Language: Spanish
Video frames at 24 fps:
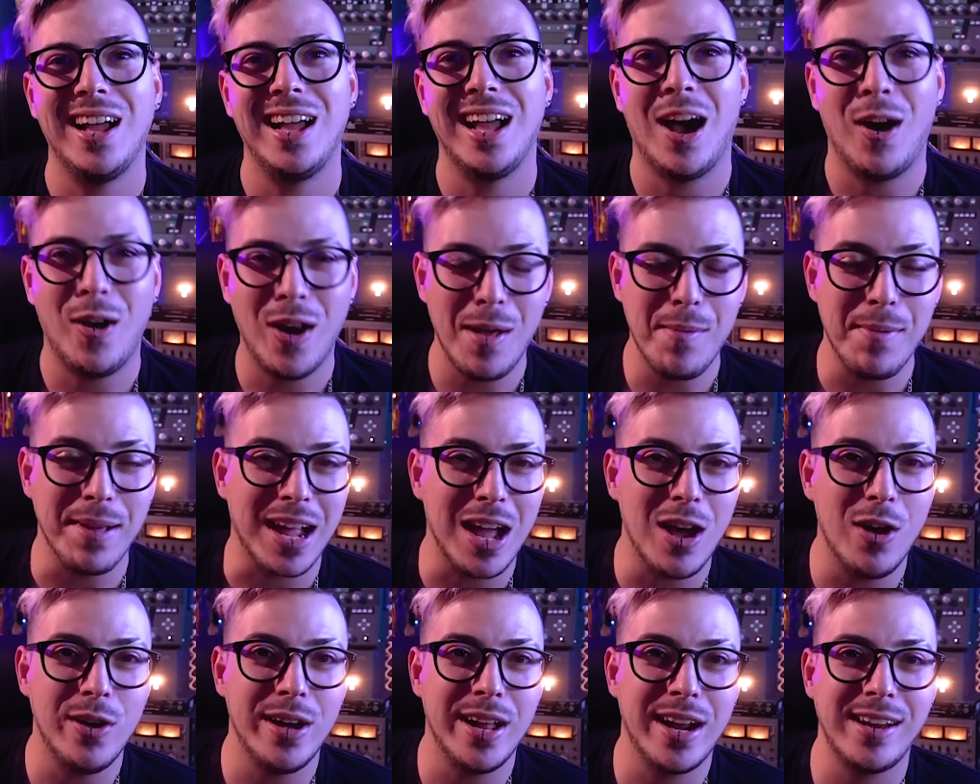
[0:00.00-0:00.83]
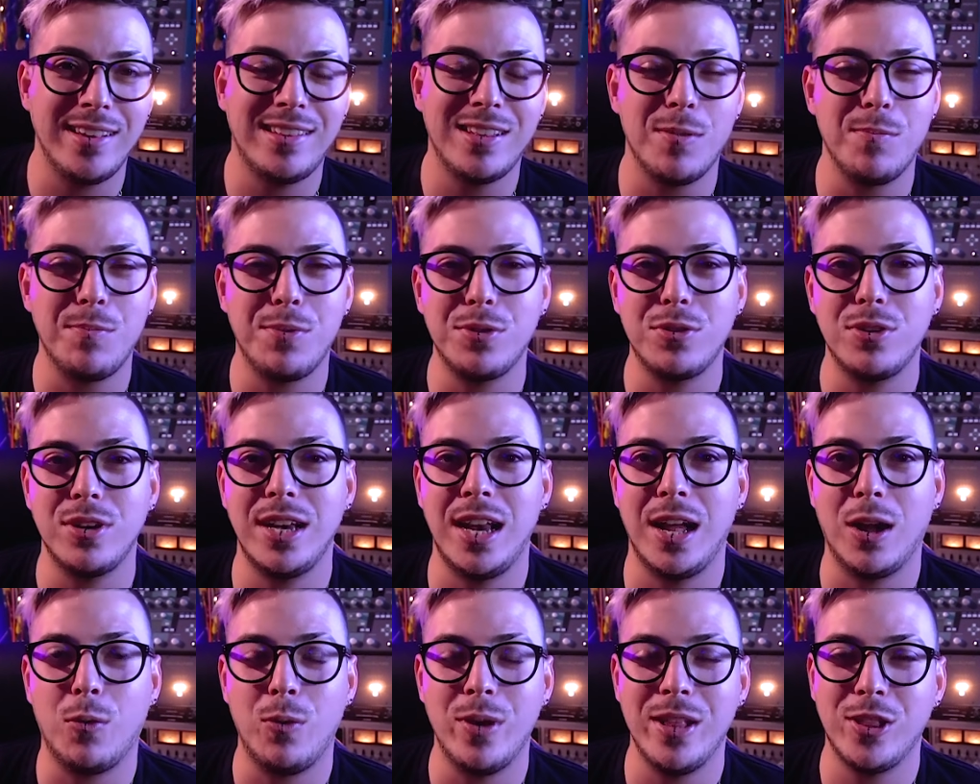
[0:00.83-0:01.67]
Ahora me cago de risa un poco y
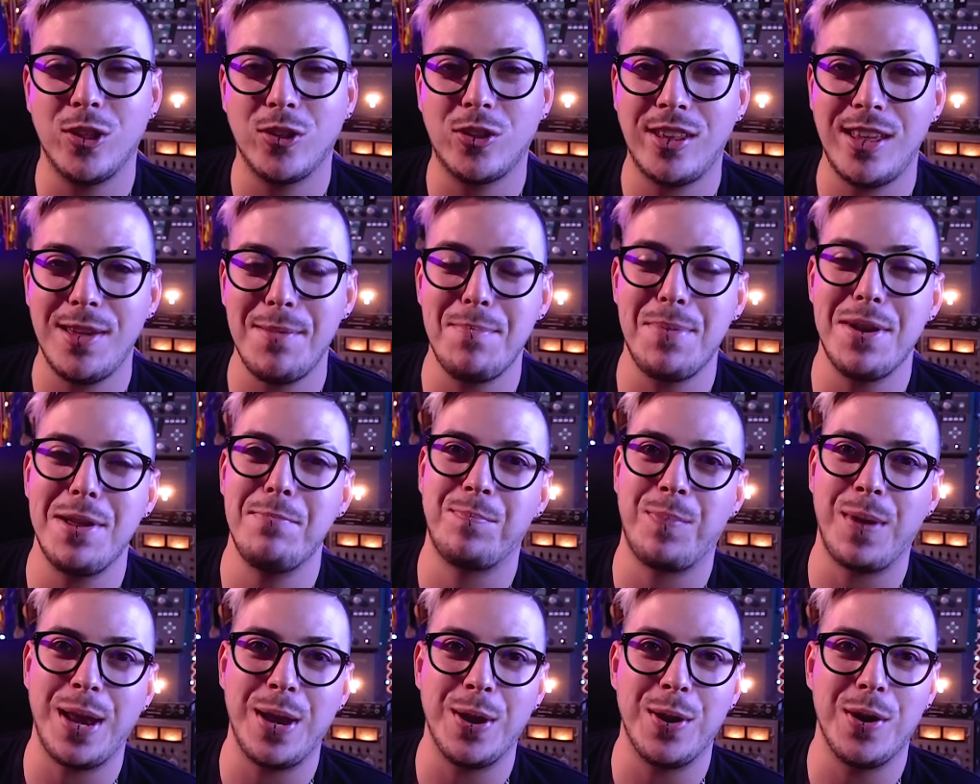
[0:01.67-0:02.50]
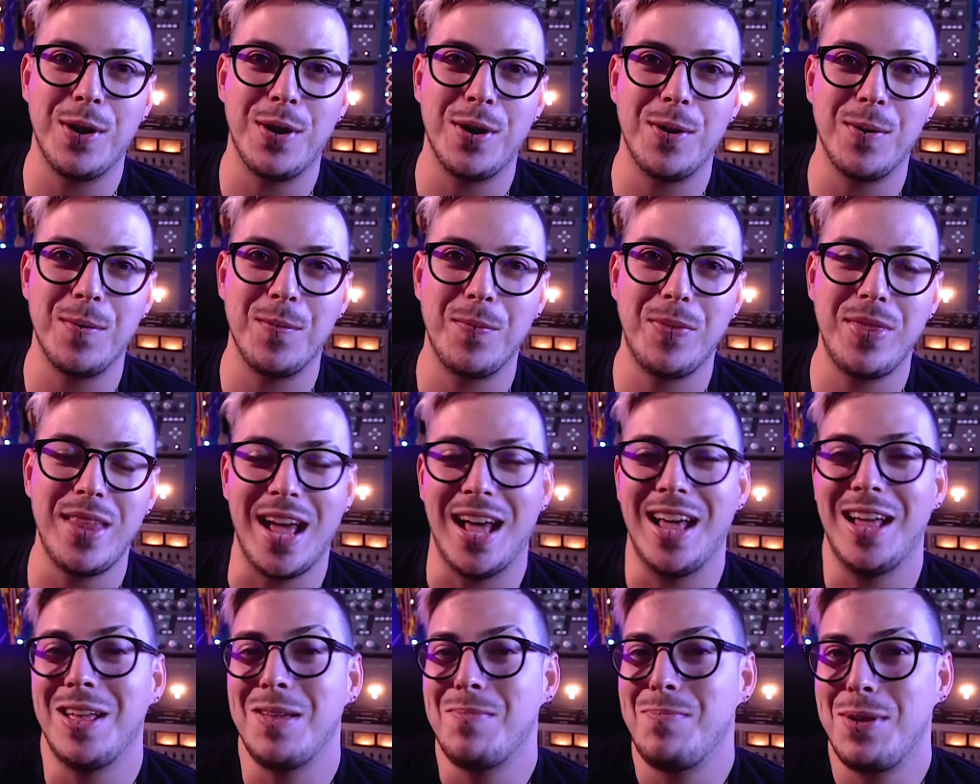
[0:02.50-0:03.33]
la cuento siempre, pero
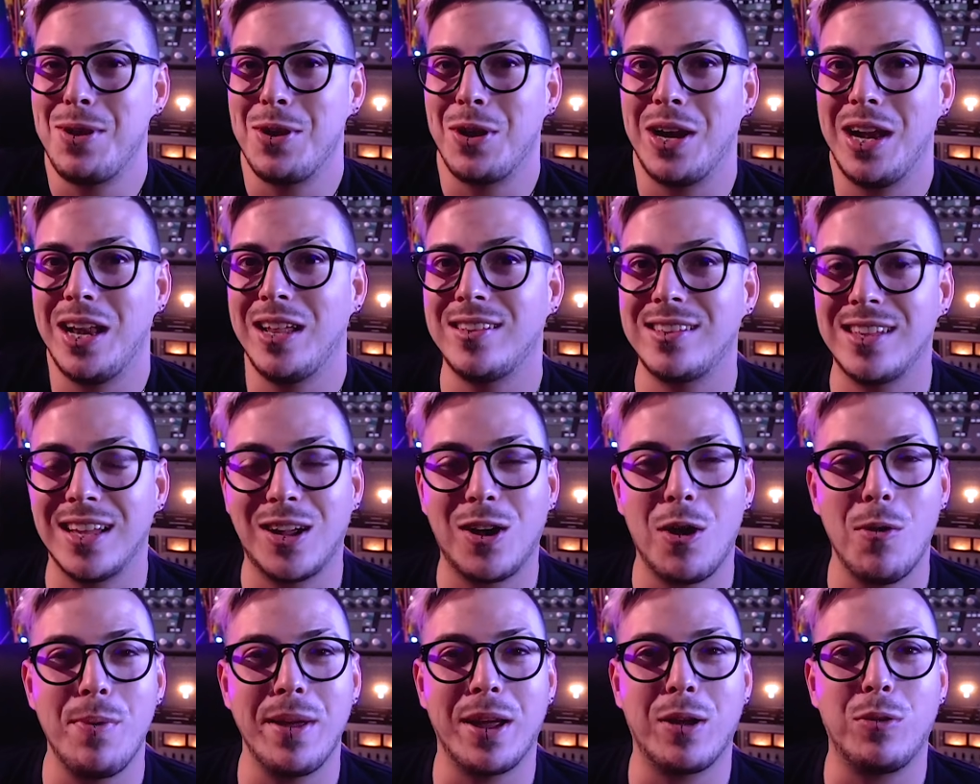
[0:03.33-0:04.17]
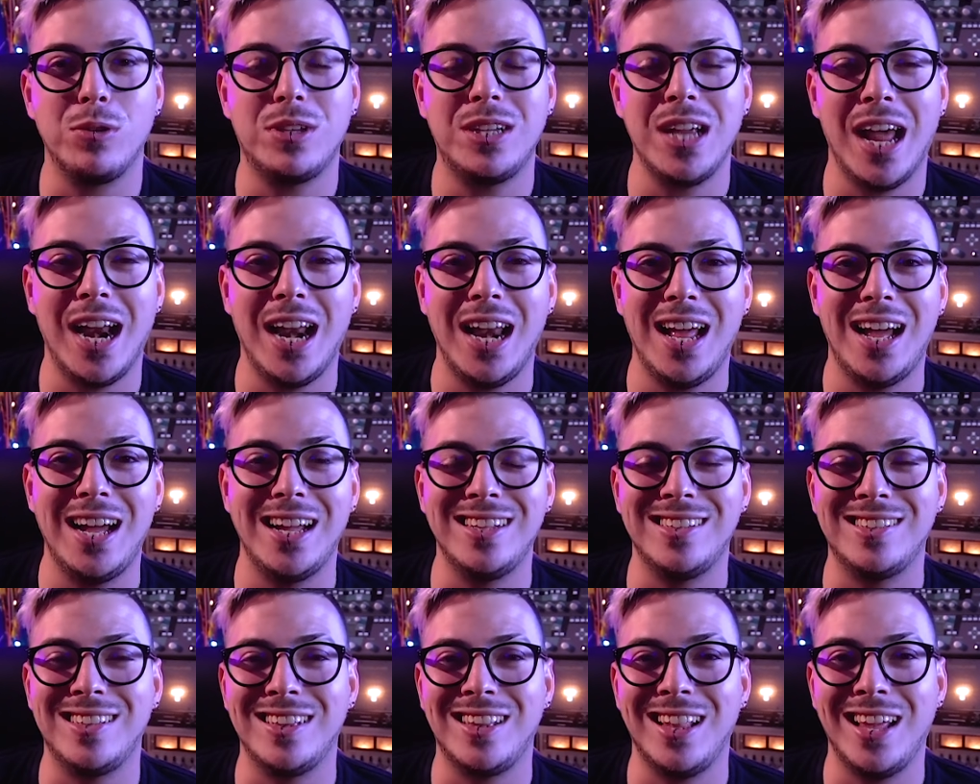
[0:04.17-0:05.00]
nada, espero que les cope escucharla
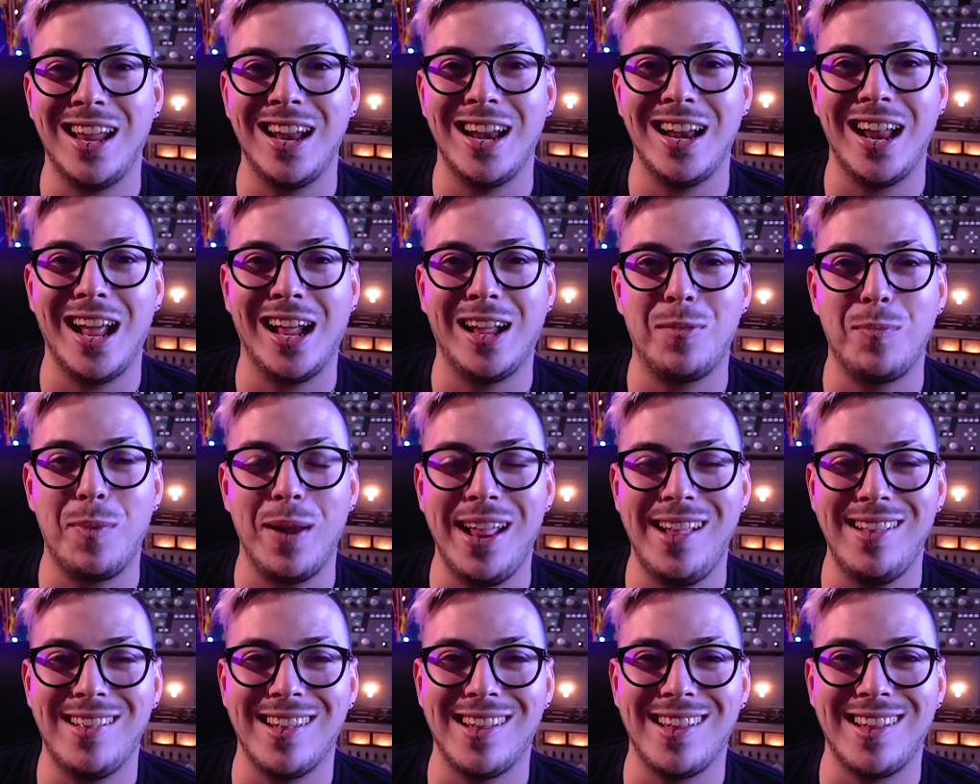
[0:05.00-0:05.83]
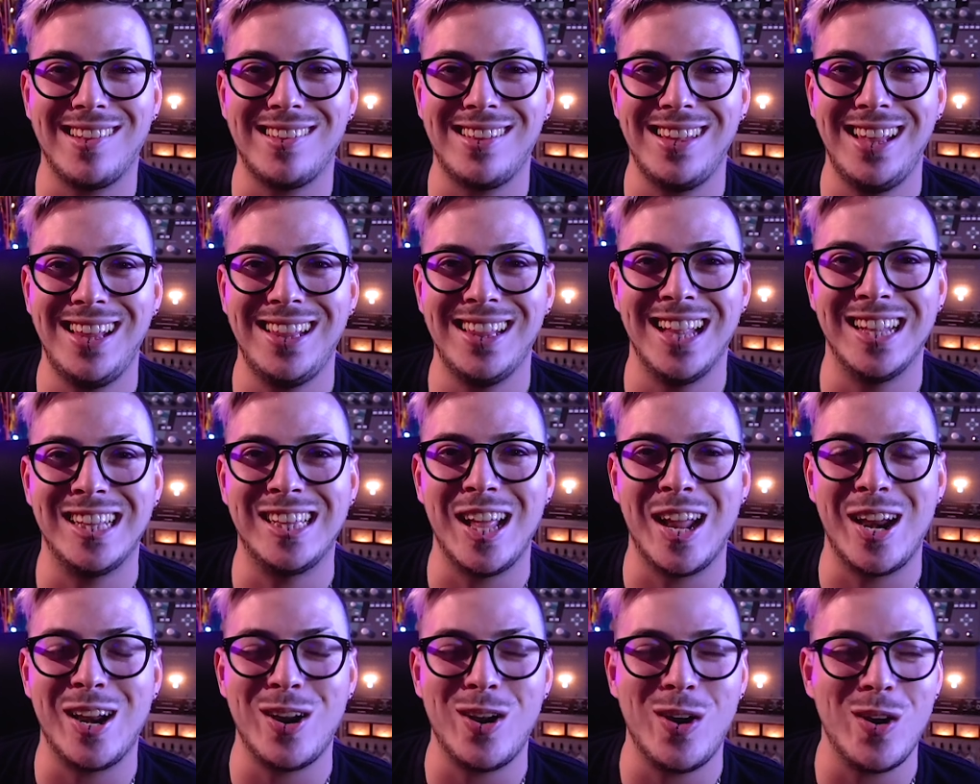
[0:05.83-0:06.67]
y si tienen experiencias así de
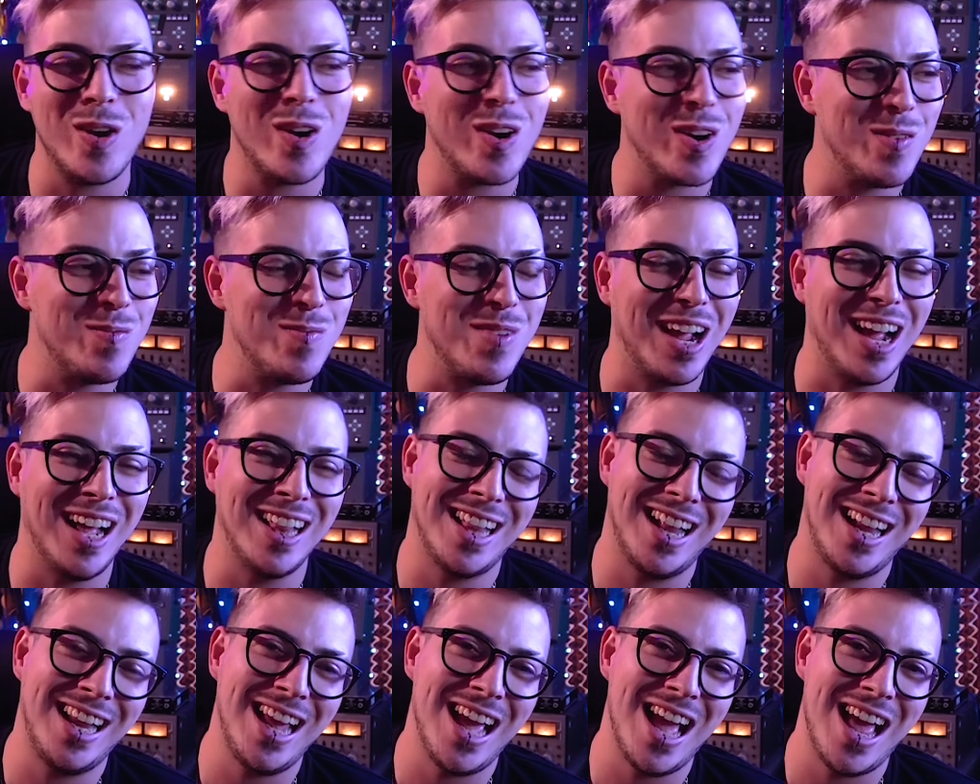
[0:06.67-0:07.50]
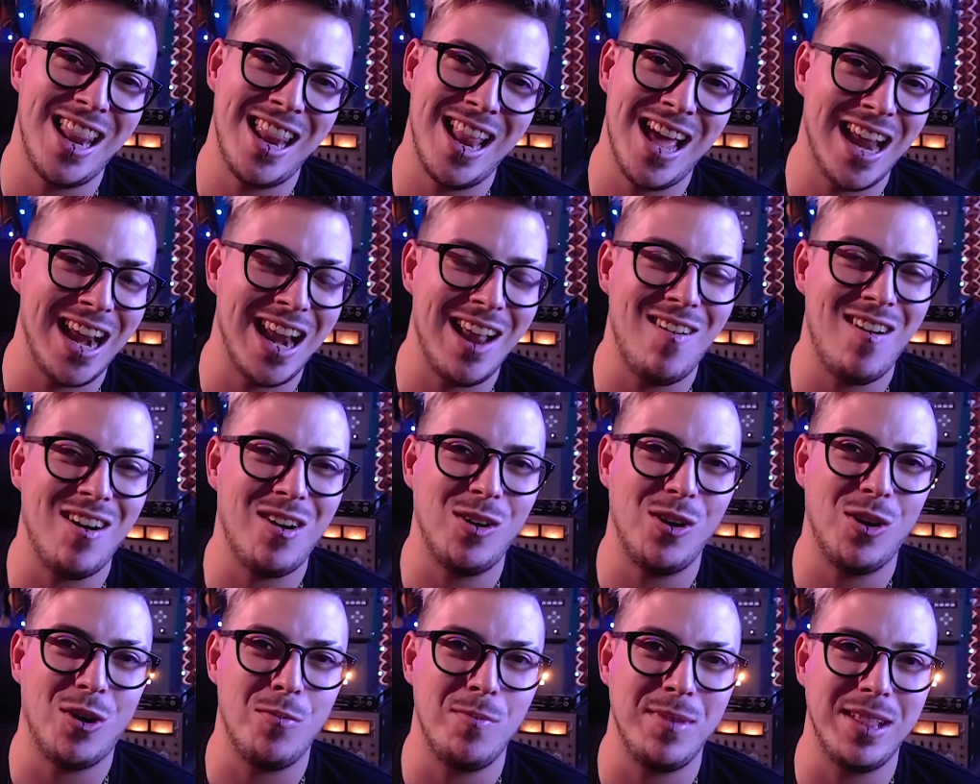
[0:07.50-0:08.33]
terror, me encantaría leerla
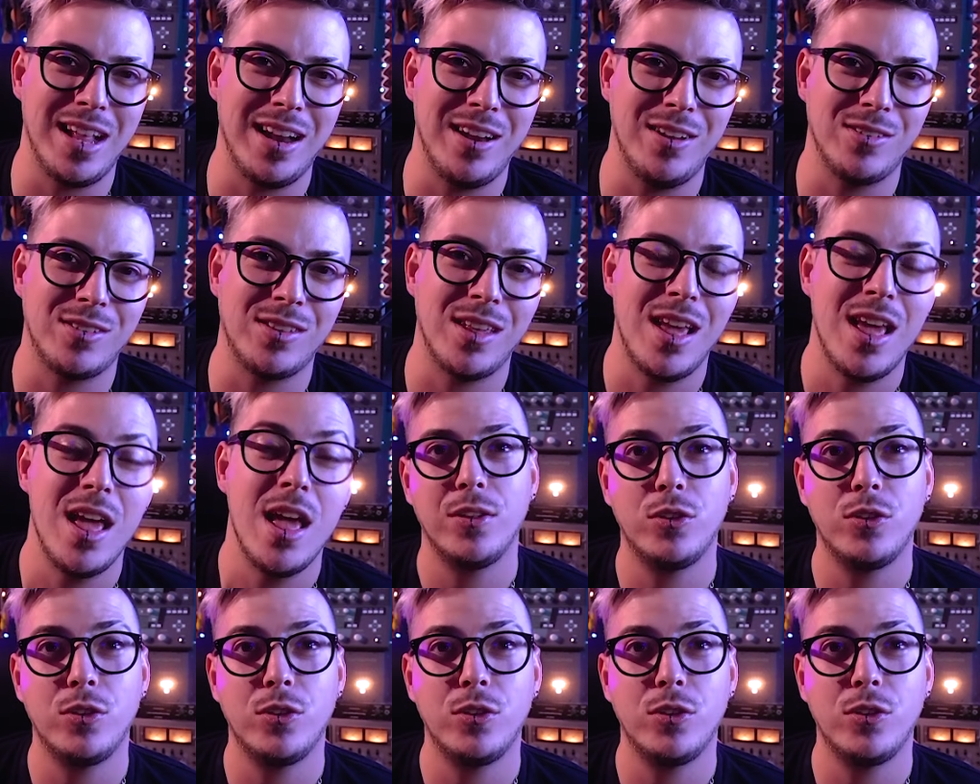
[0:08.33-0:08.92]
abajo en los comentarios.